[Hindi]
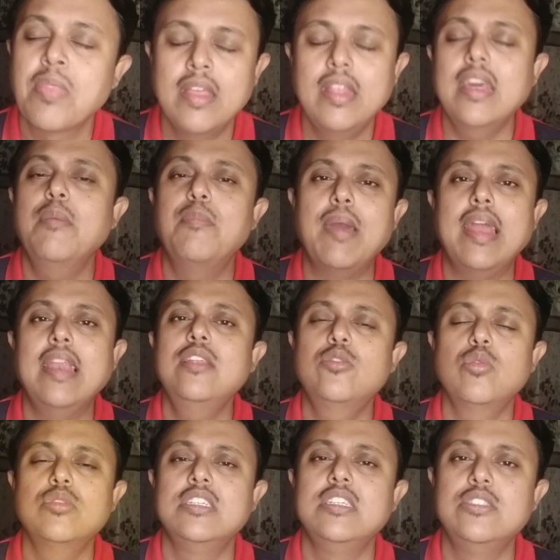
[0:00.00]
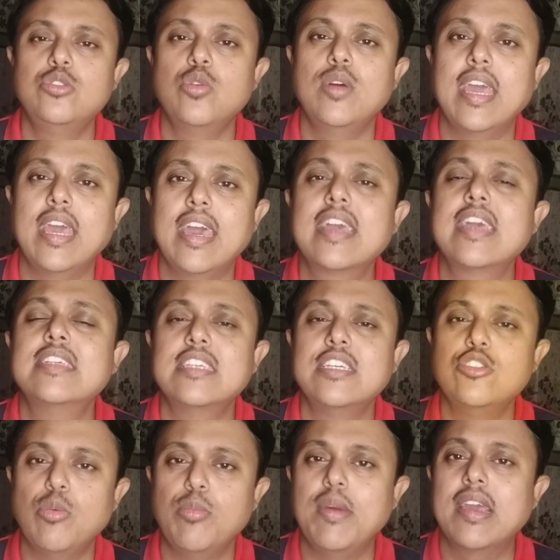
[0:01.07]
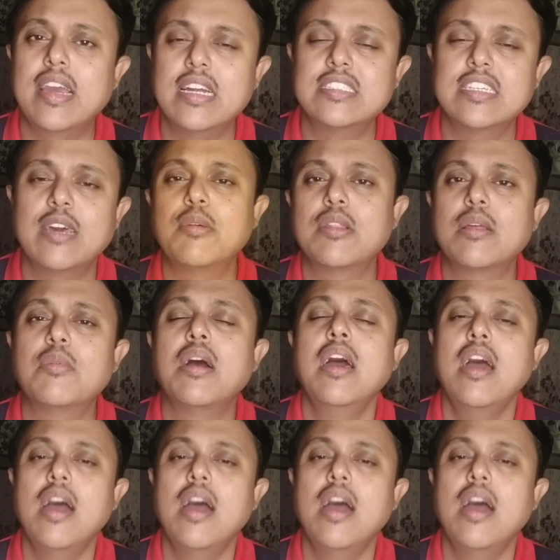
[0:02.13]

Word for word: देखिए पहली तो चीज जो ये है कि इसकी जो मेकर्स है मतलब